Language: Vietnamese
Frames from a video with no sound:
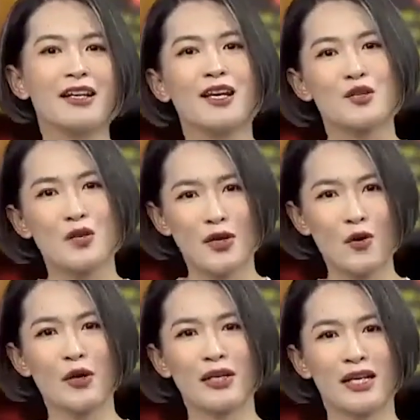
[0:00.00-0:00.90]
để
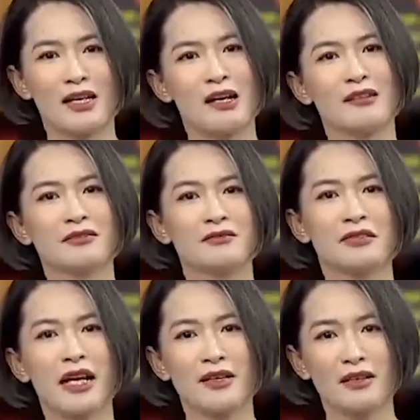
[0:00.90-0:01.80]
chuyển đổi thành à,
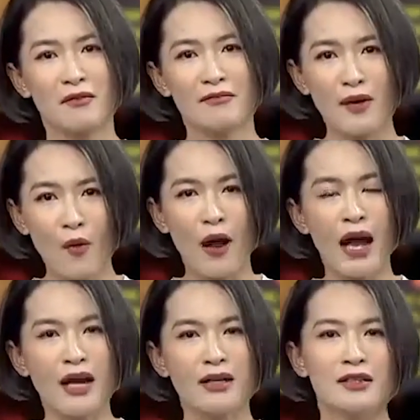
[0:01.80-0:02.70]
ngành văn
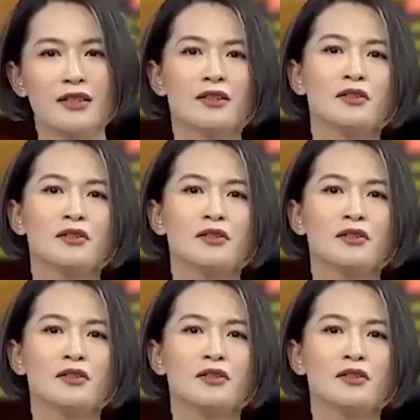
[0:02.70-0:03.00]
hóa